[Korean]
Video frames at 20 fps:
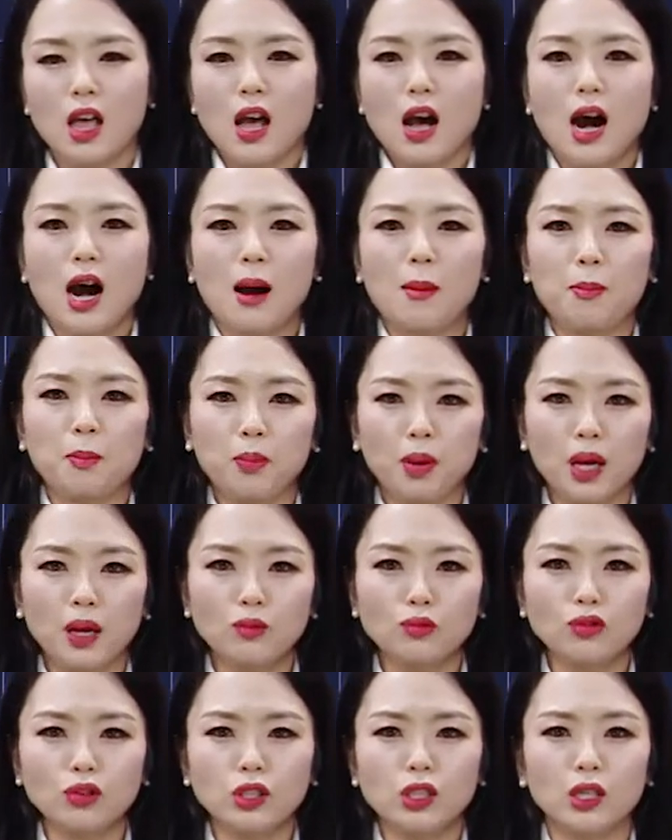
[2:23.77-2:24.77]
앞에
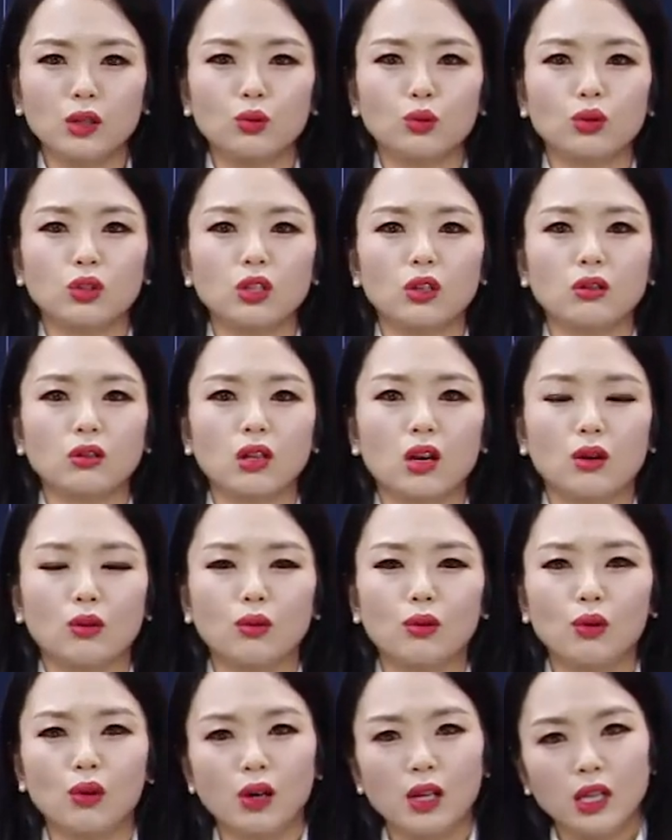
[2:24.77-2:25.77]
문제
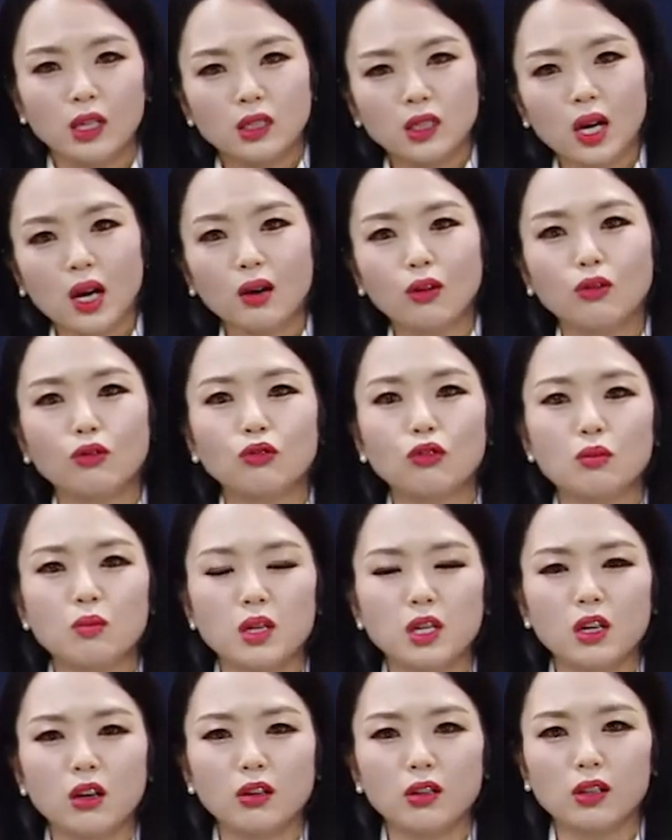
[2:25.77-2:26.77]
놓쳤다고 자꾸
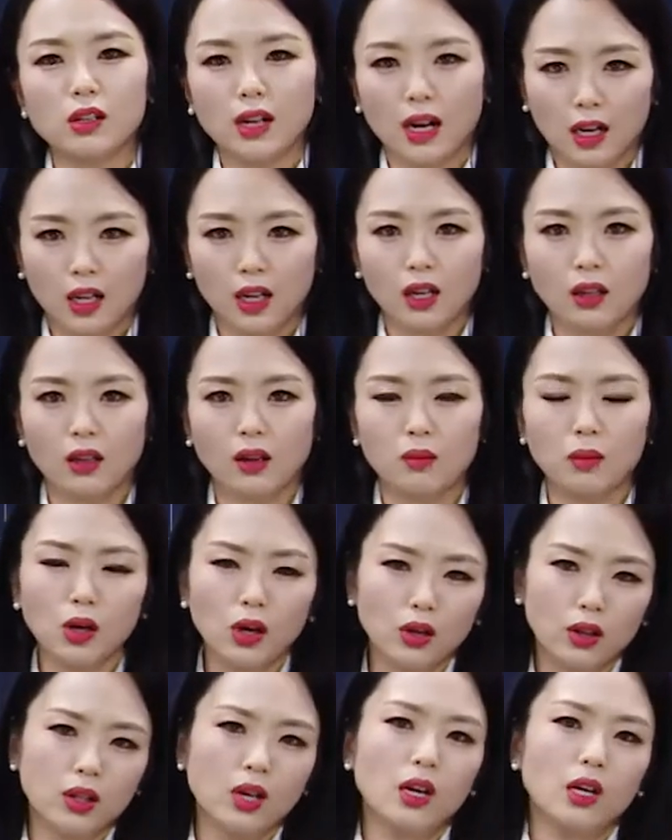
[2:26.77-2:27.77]
미련을 갖게
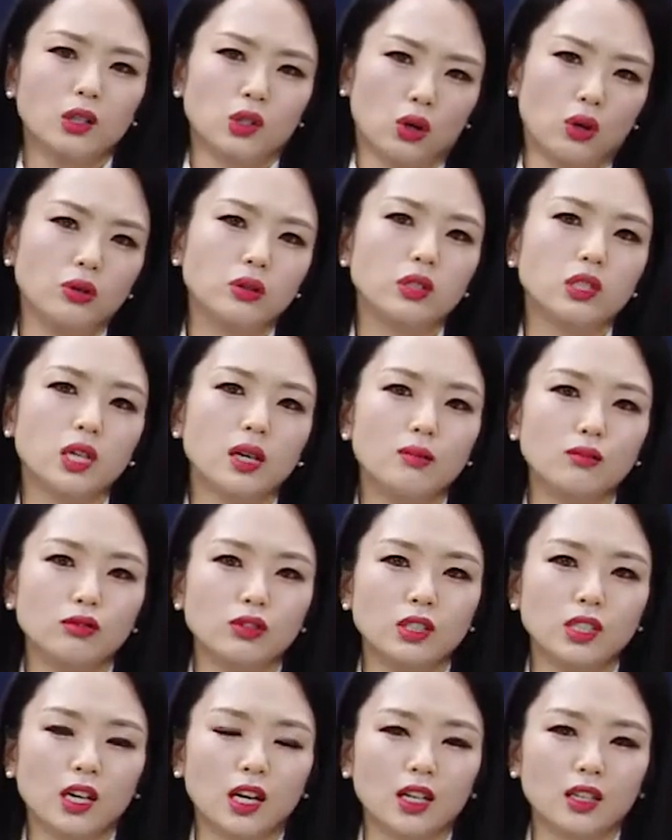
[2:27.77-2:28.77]
되면 전체
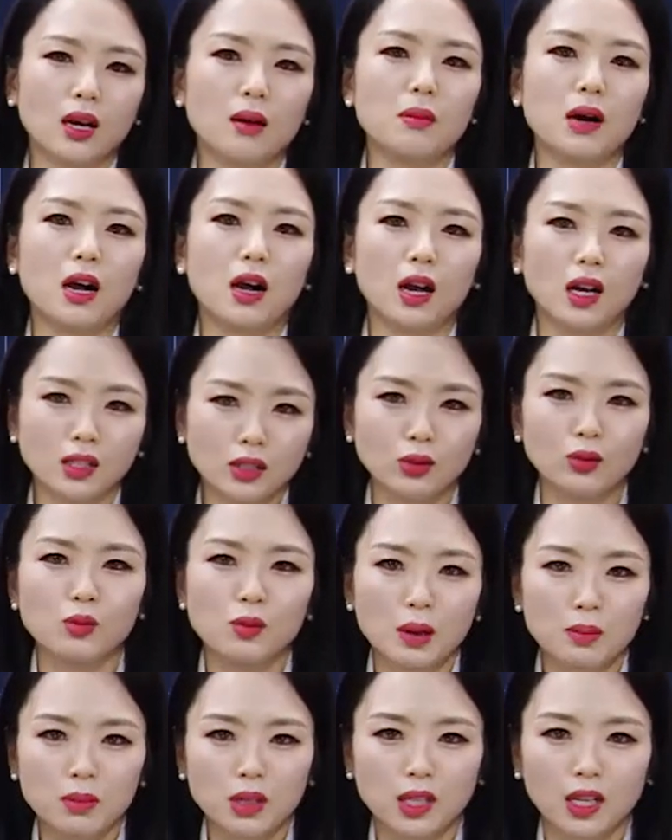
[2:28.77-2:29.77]
문제가 다 망가지고
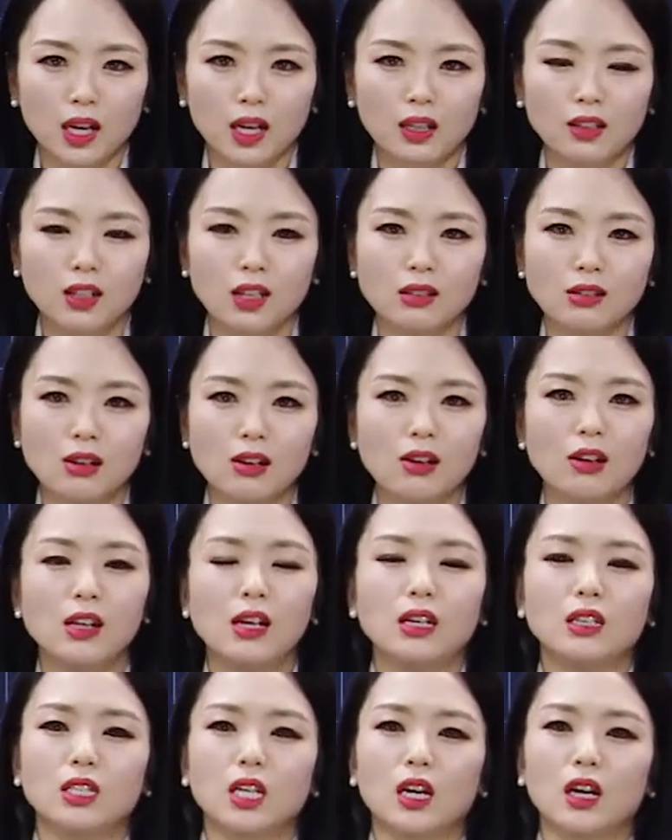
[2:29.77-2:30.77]
맙니다. 그래서
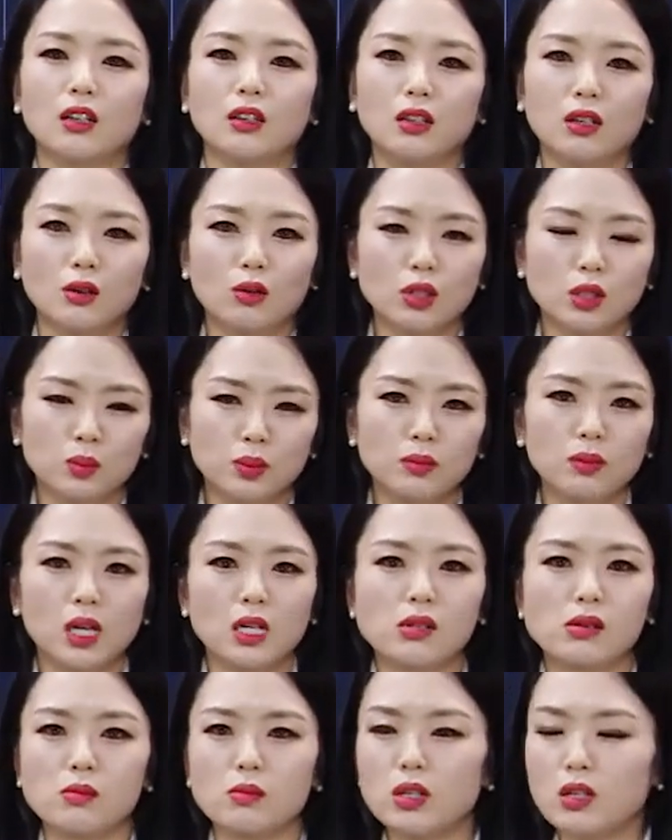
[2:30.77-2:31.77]
제가 드리고 싶은
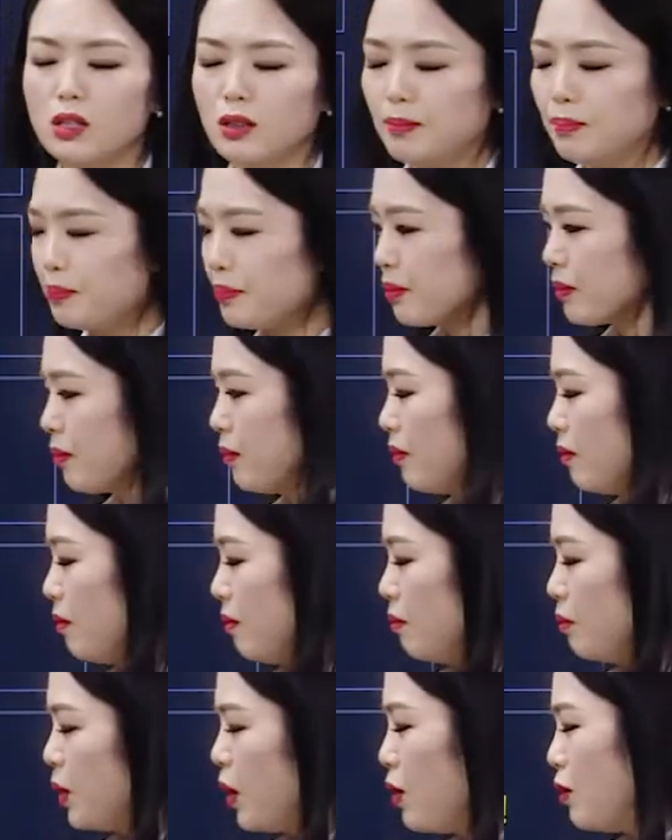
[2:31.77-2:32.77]
말씀은
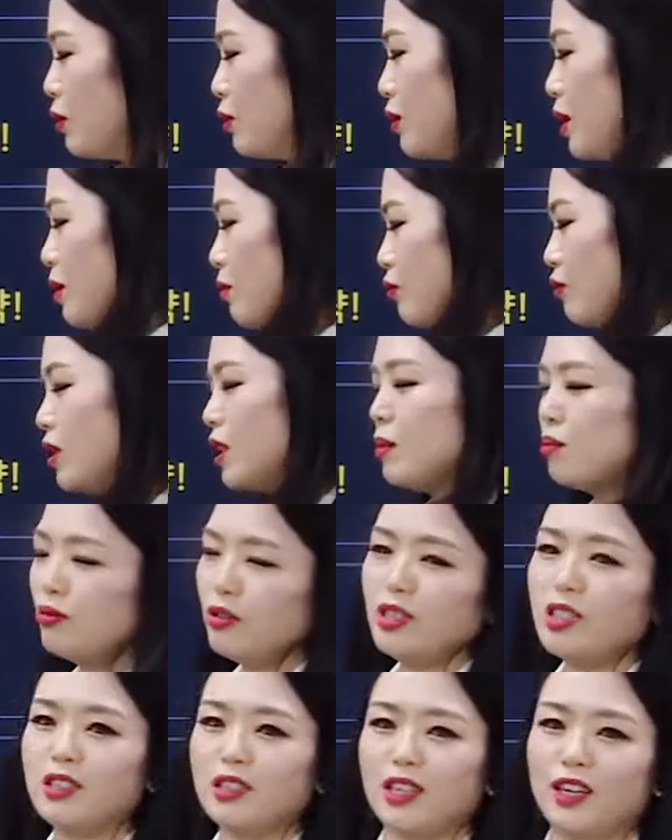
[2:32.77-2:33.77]
평소에 문제
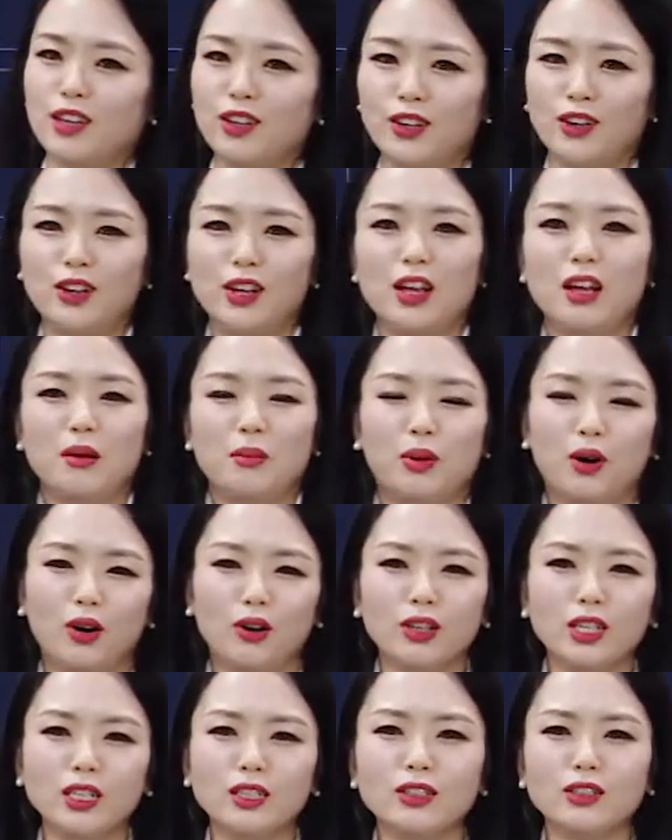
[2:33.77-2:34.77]
푸실 때요.
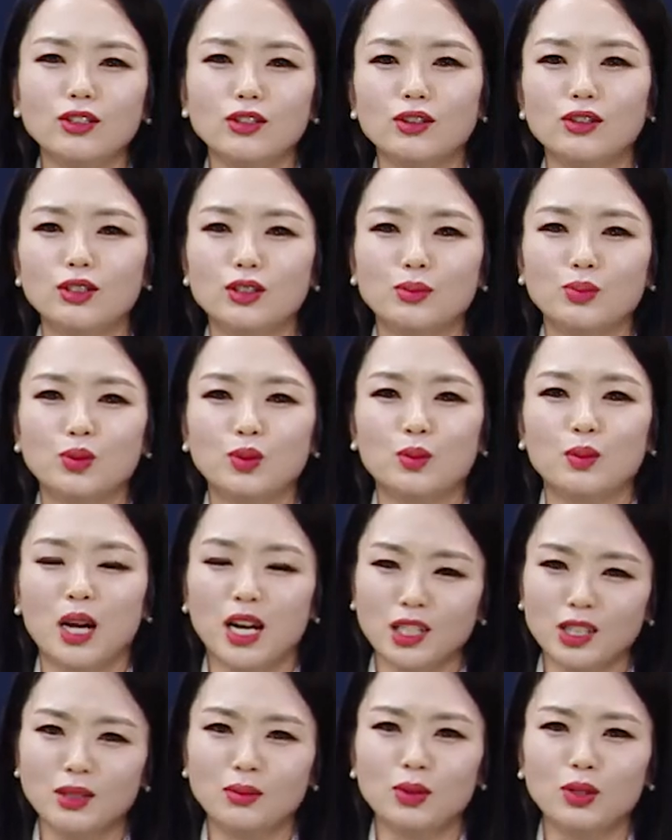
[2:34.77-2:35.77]
버리는 연습 좀
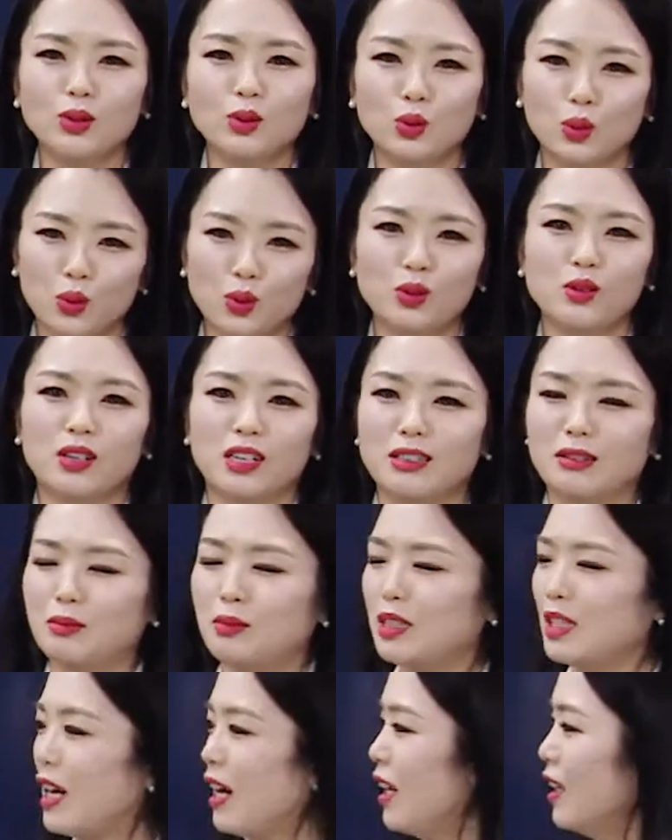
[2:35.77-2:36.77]
하시면 좋을 것
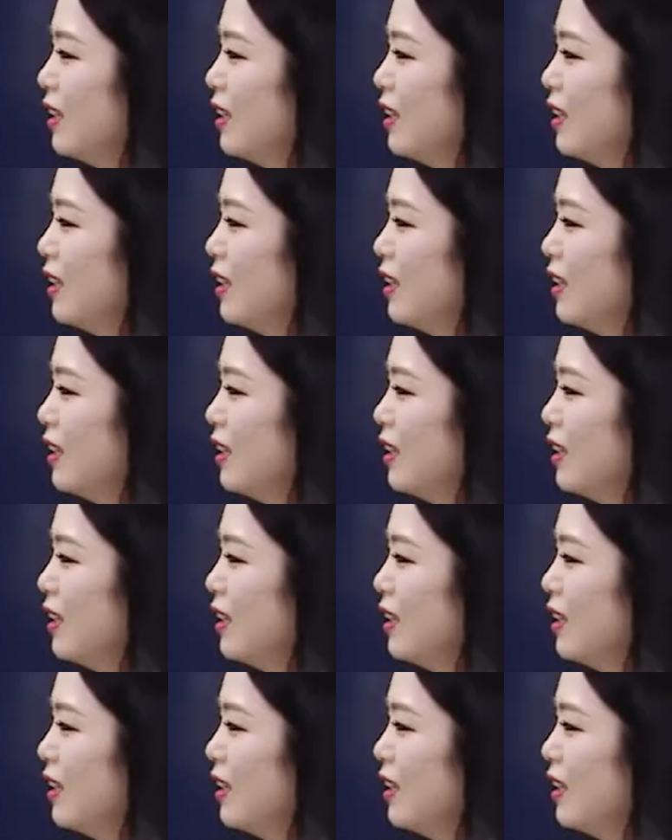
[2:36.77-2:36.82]
같습니다.